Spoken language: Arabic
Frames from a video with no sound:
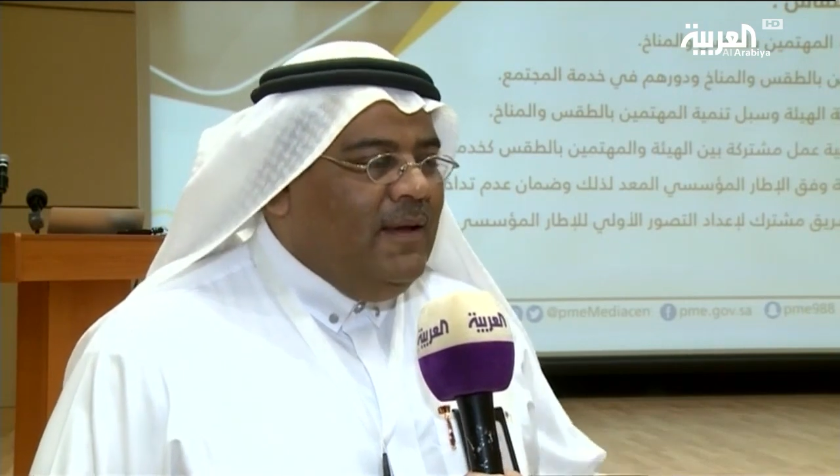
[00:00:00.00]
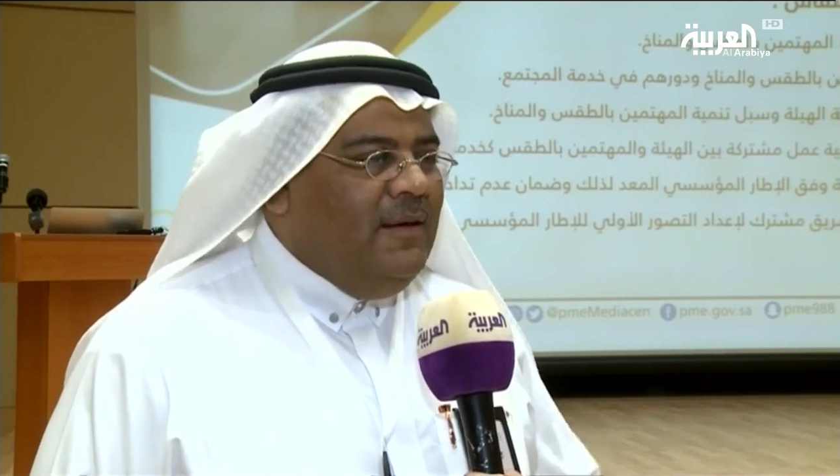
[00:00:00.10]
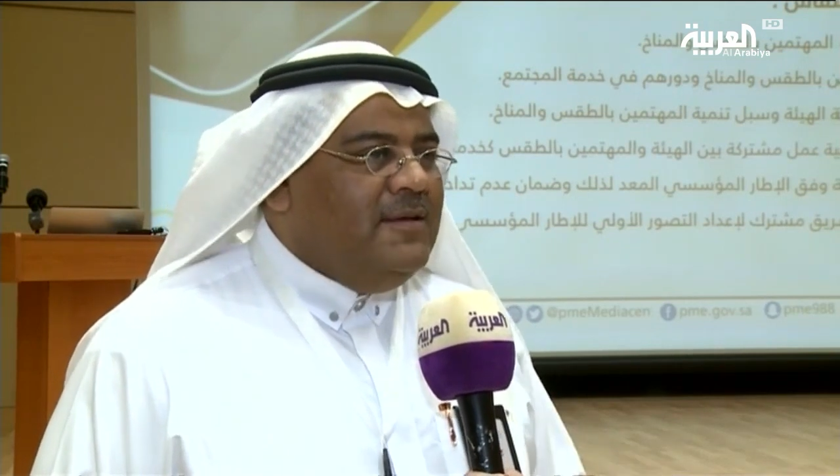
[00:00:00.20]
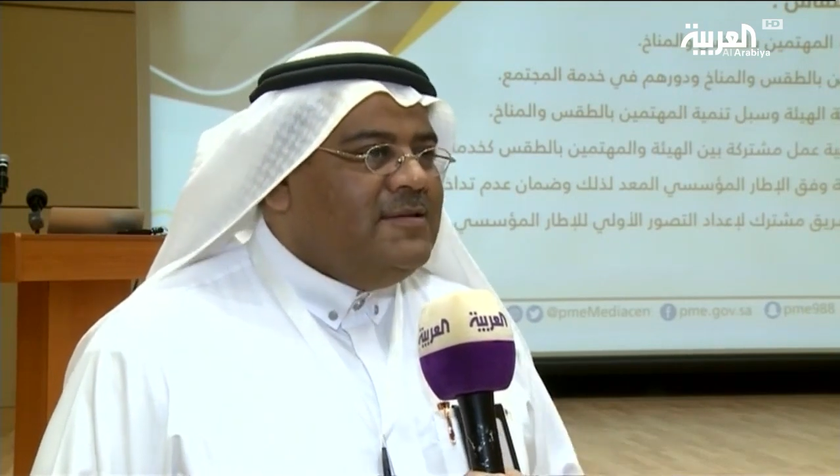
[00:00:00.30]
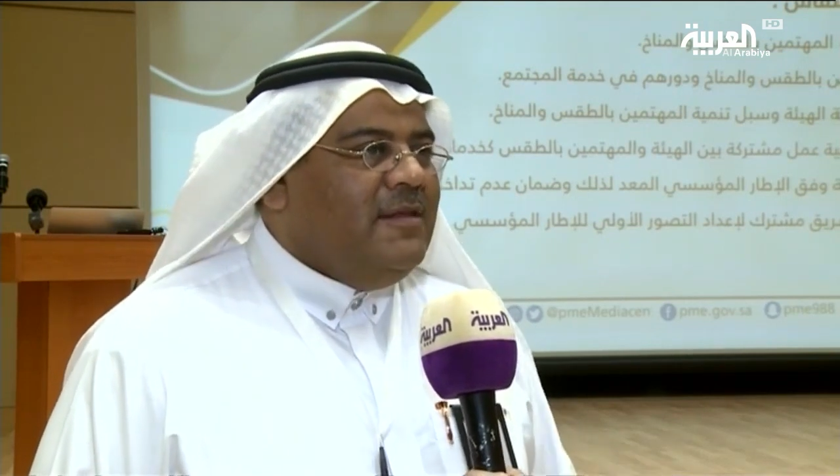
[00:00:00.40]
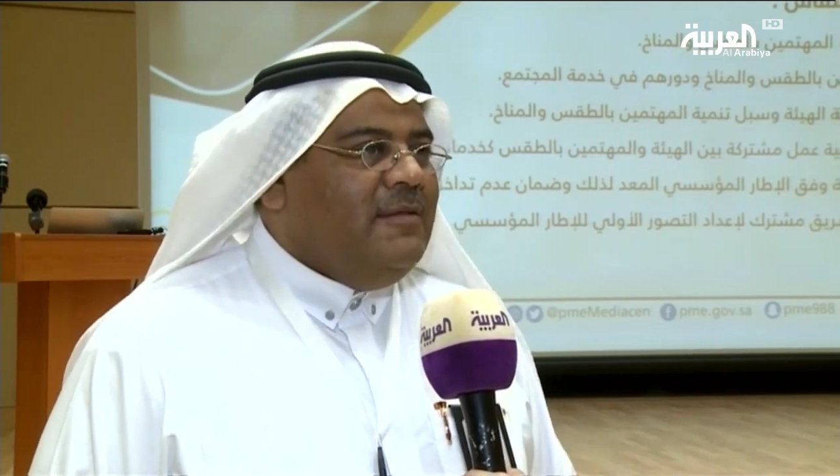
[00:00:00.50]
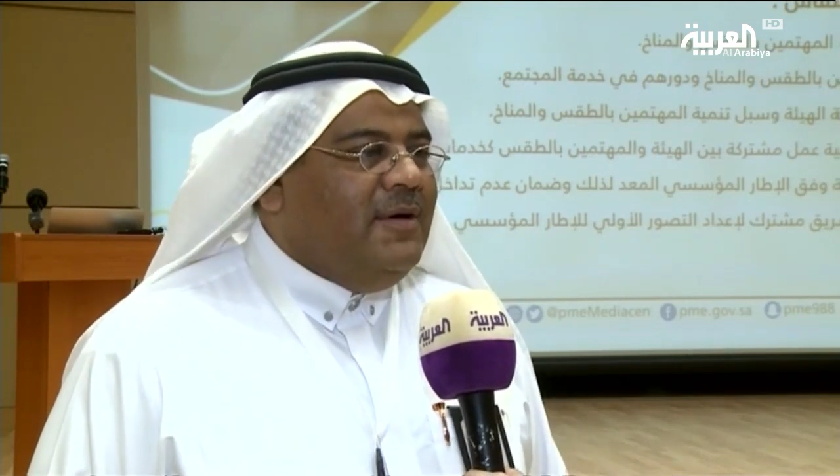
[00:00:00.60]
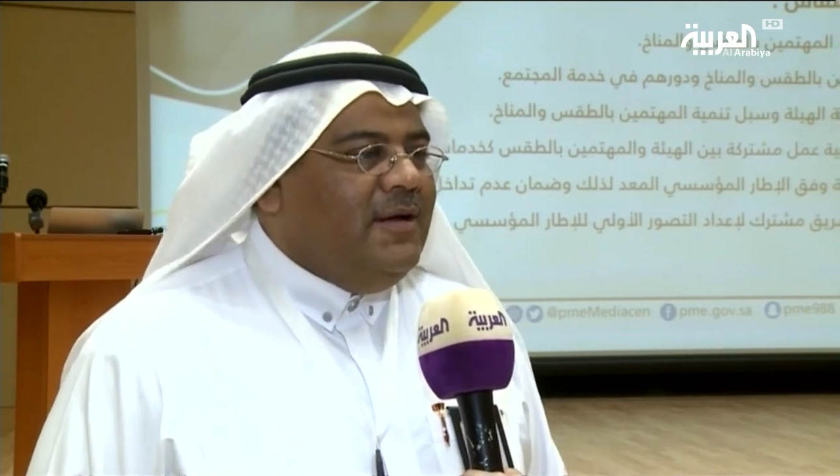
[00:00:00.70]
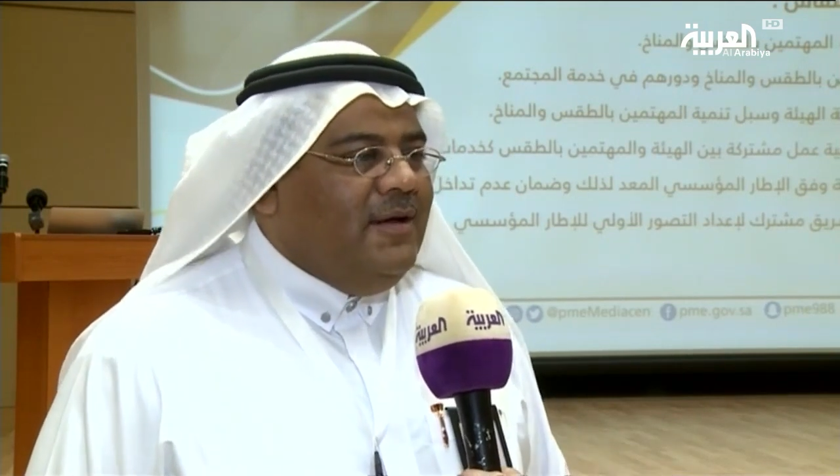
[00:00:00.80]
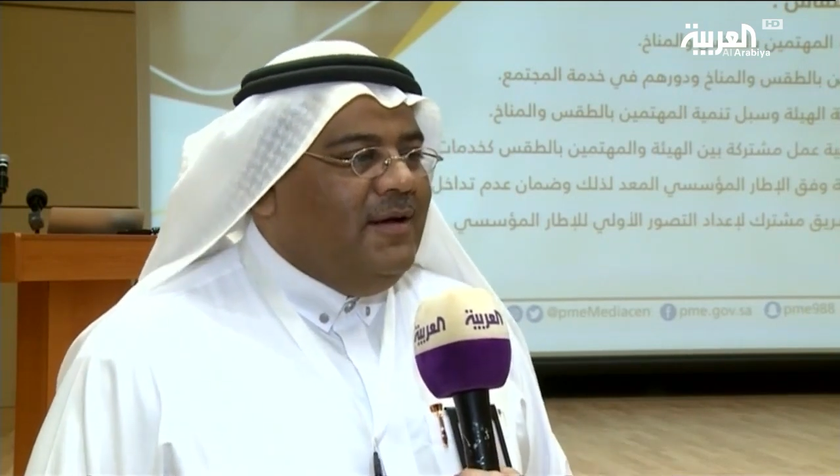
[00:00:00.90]

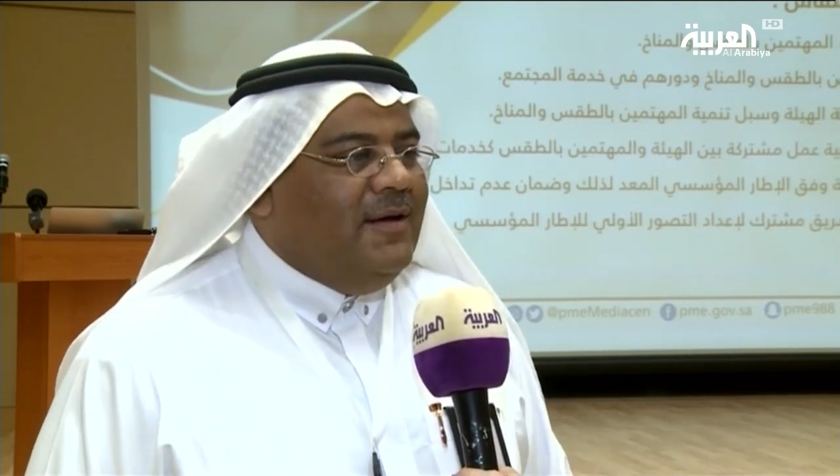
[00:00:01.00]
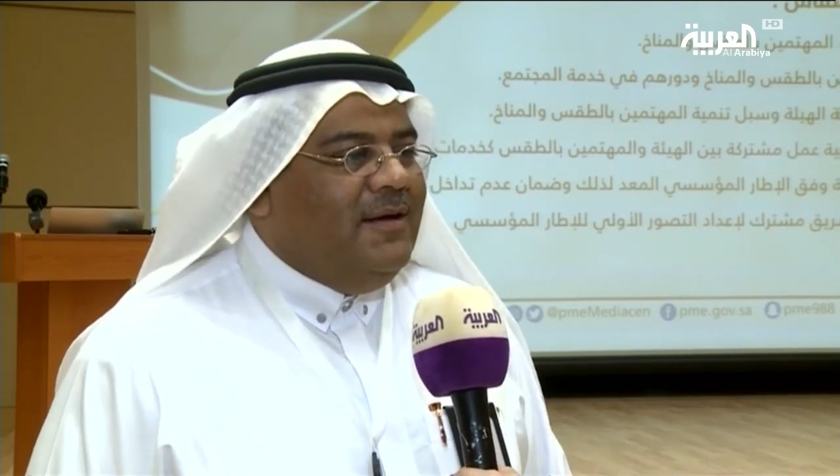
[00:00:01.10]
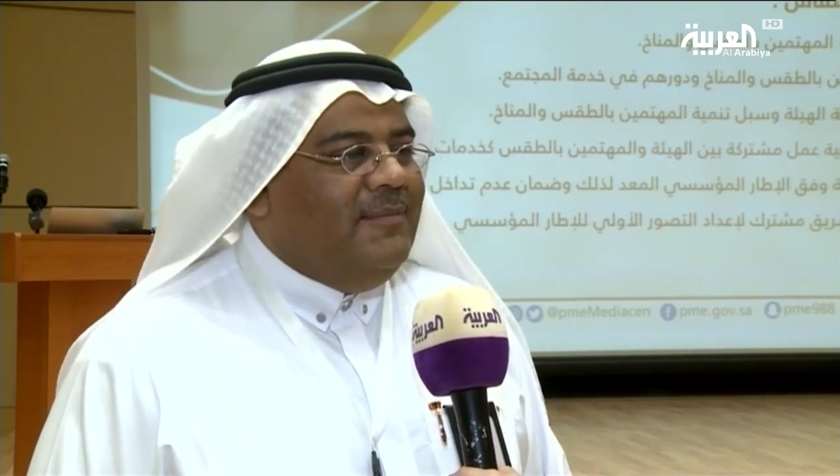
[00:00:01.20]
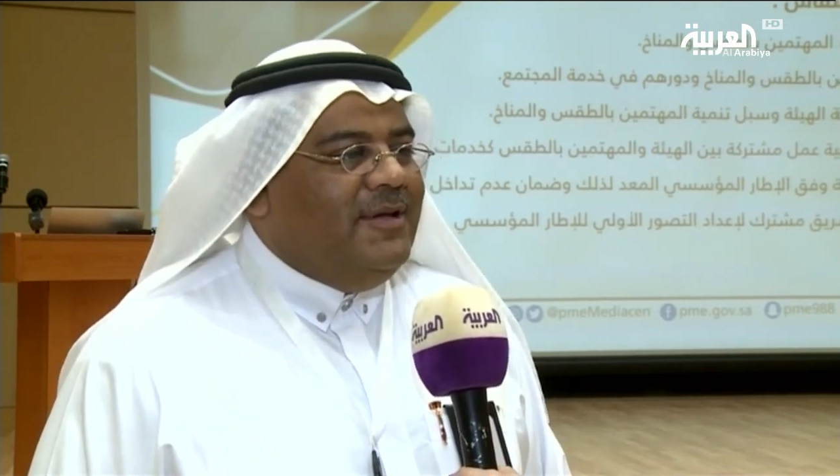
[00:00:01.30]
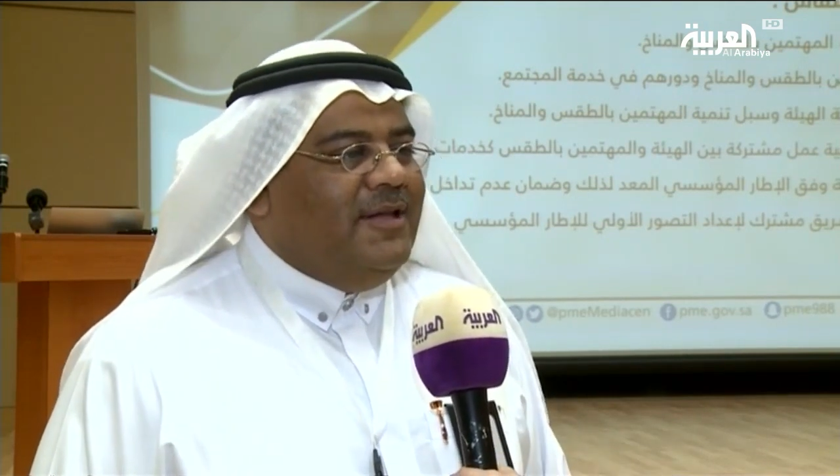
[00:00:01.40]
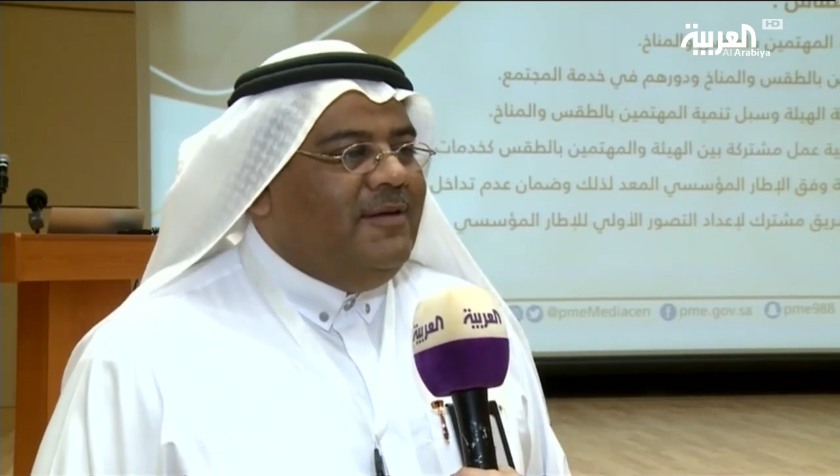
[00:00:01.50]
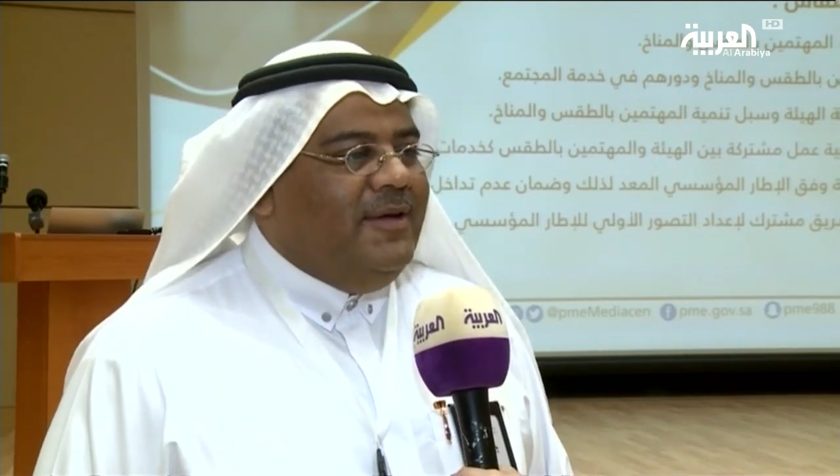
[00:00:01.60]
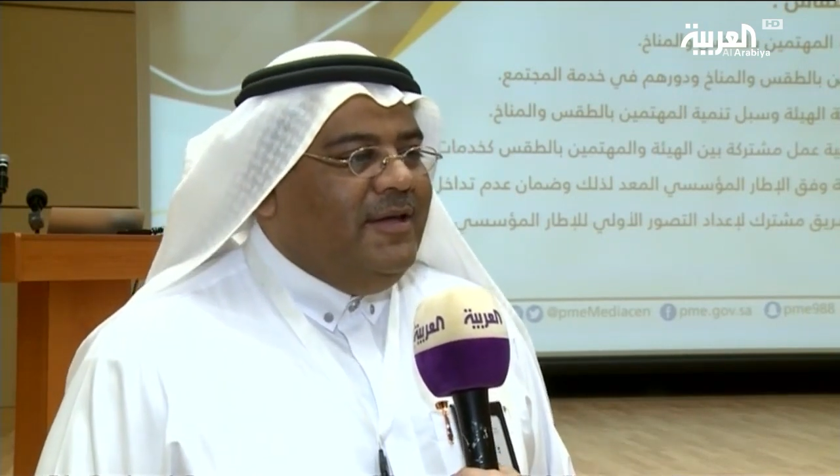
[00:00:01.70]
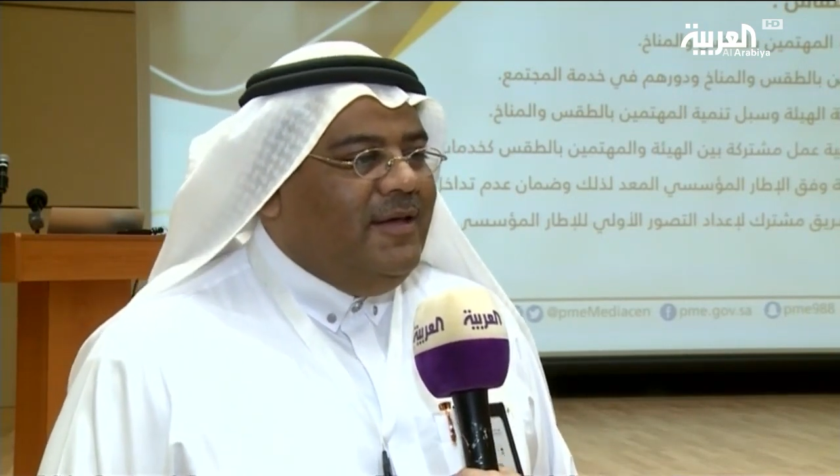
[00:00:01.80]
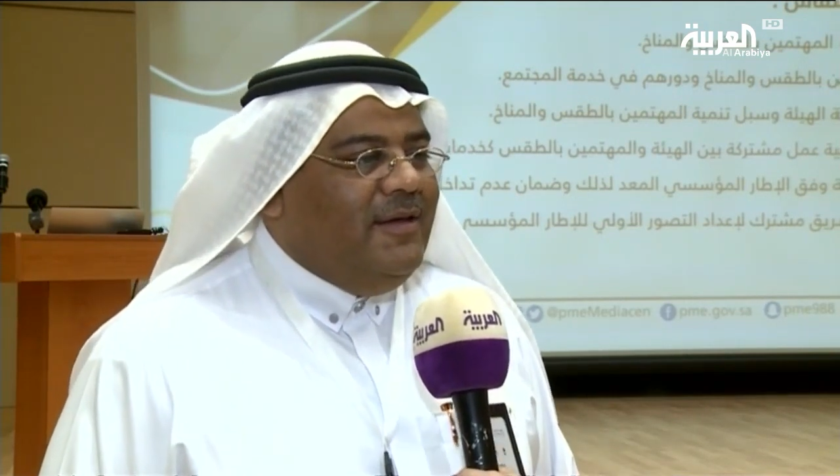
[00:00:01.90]
الاستثمار على المدى
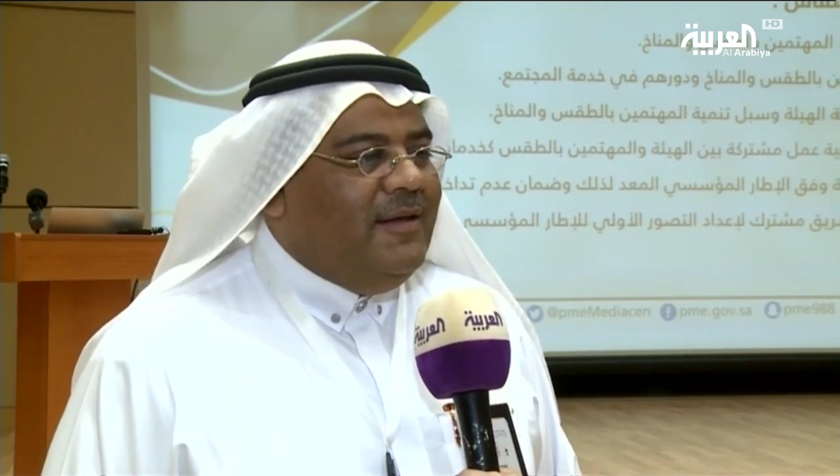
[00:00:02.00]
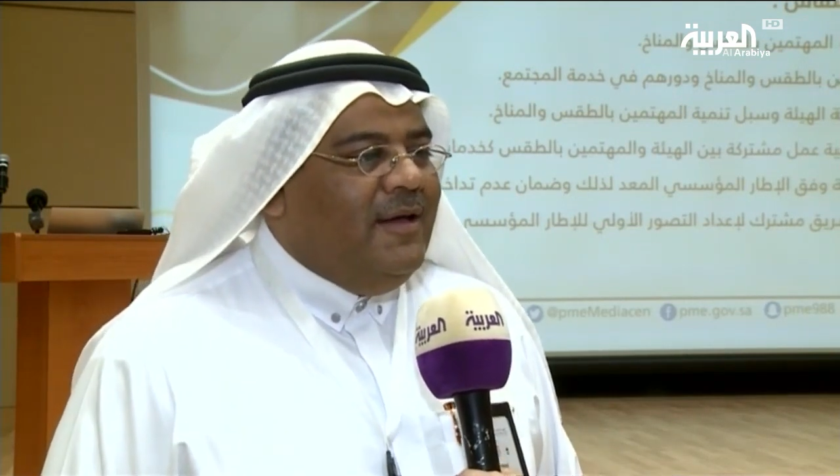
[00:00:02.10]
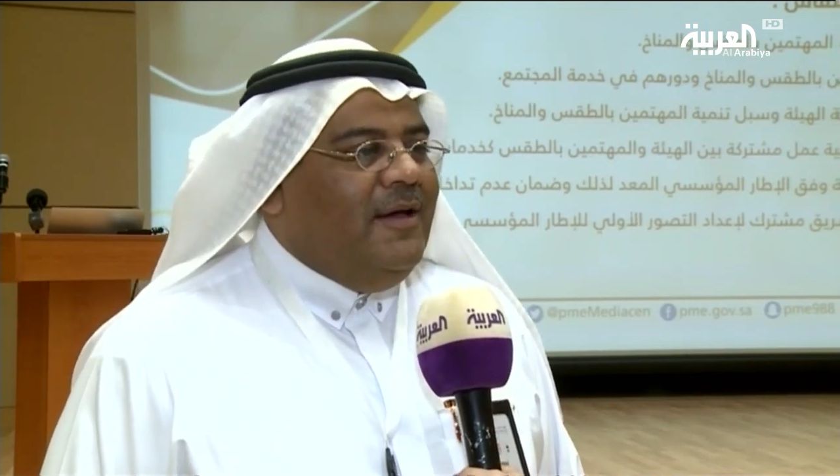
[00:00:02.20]
البعيد